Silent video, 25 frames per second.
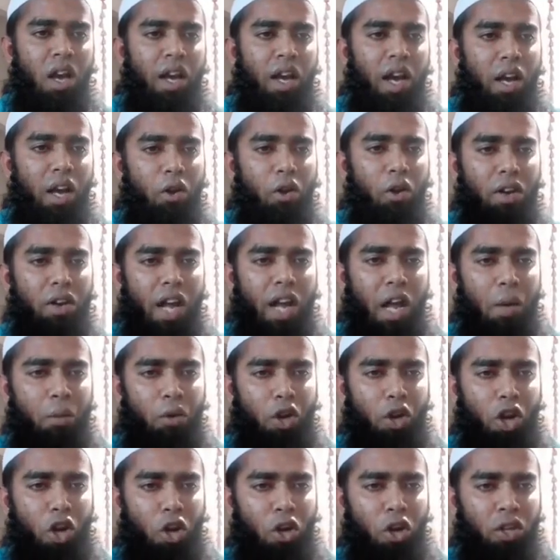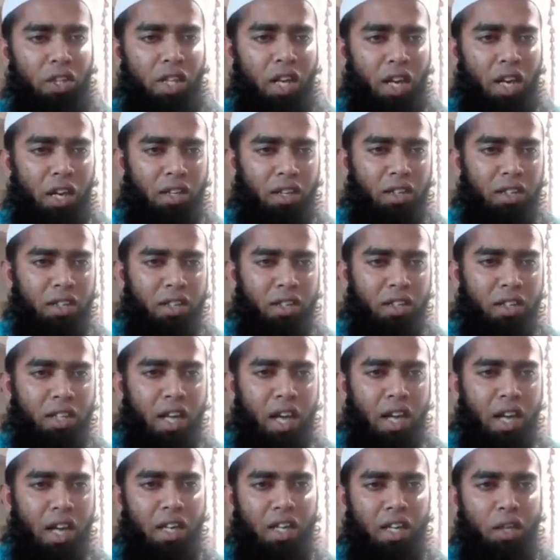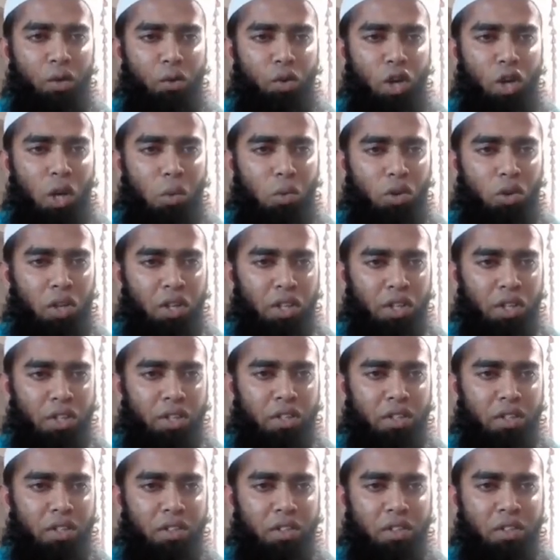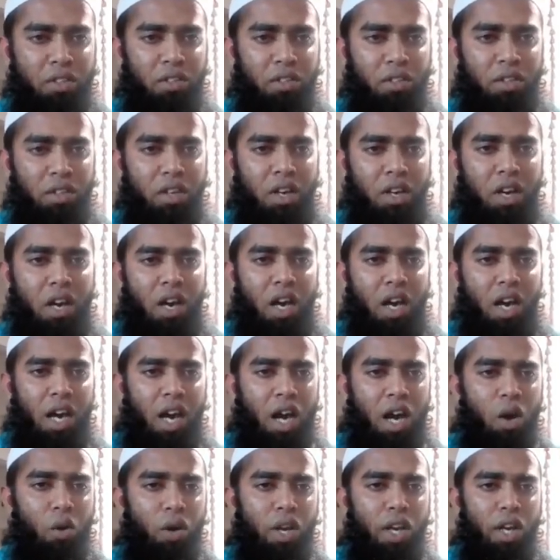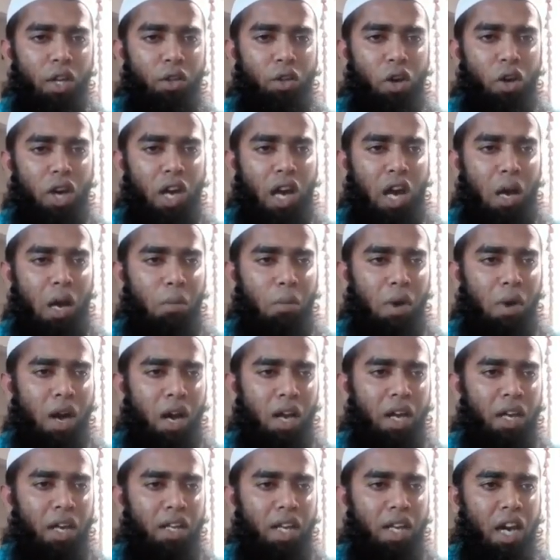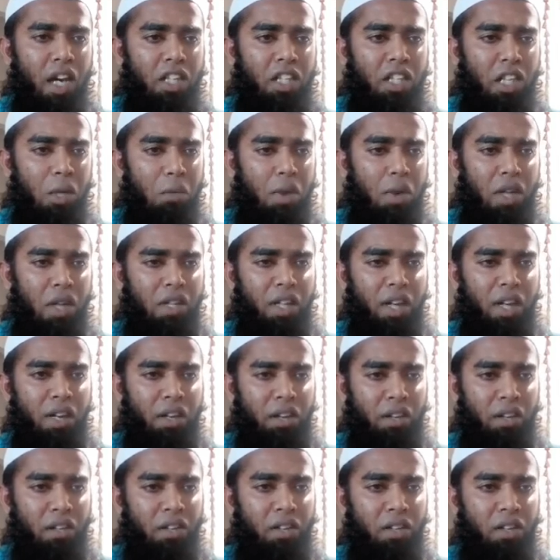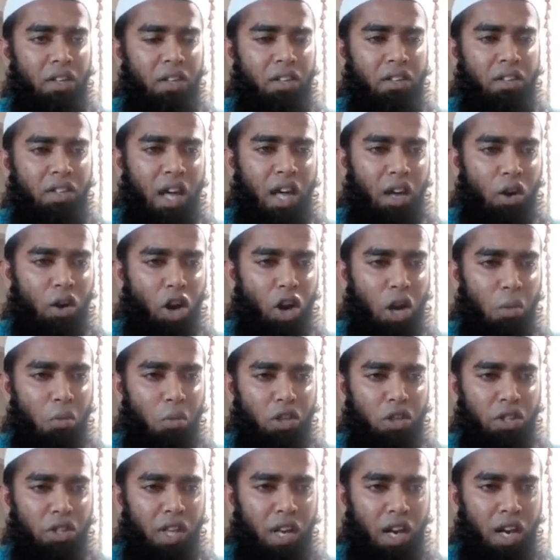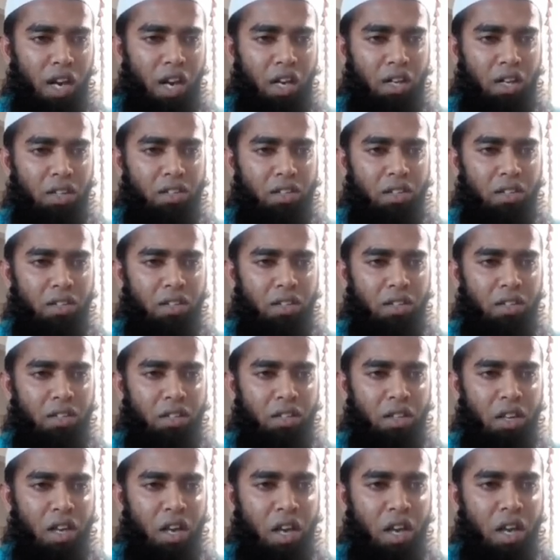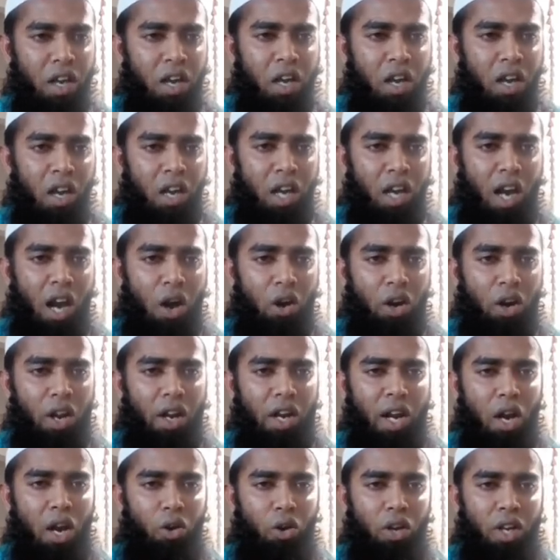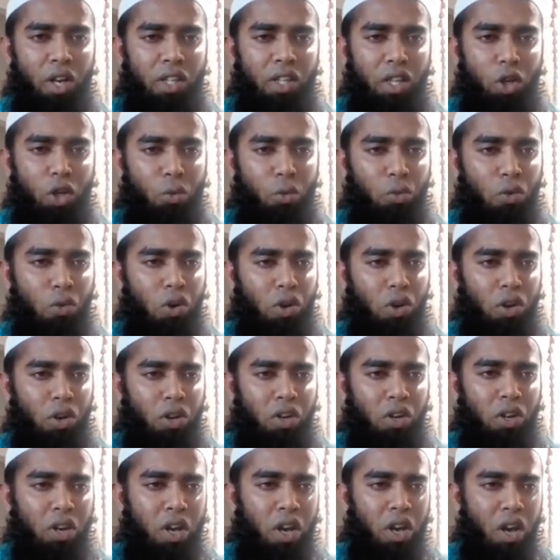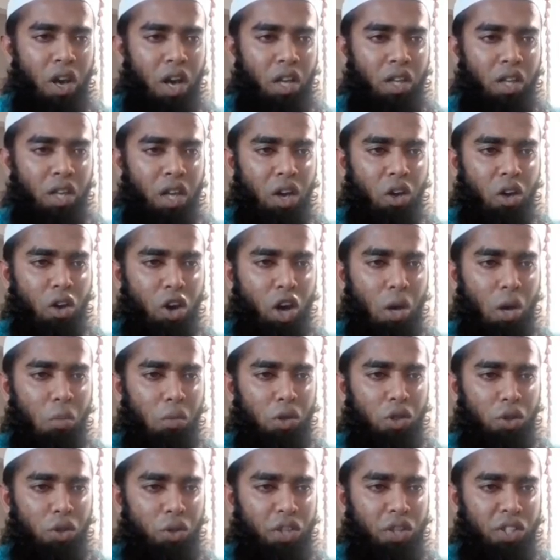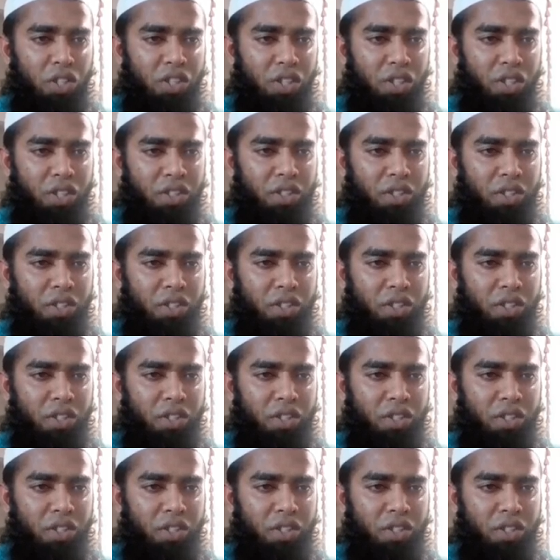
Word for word: কারণ ন্যায়পরায়ণতা তার একটি গুণাবলী কাউকে দয়া বা একটি আশীর্বাদ দেন তার রহমত দ্বারা লাহোরের নাগরিকদের উপর আল্লাহর রহমত রয়েছে